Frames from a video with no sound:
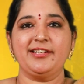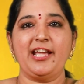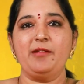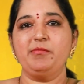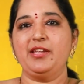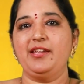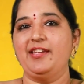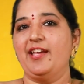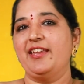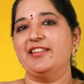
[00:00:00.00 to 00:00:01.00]
టైంకి
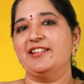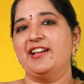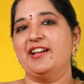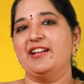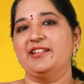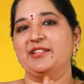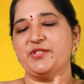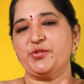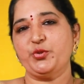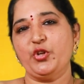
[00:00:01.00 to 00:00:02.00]
ఆయన
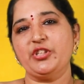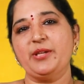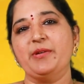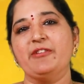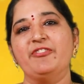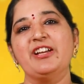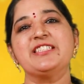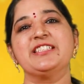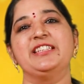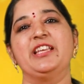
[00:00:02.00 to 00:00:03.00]
సూర్యోదయం
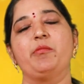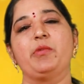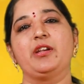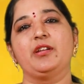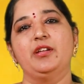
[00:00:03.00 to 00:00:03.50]
అవ్వాల్సిందే అనమాట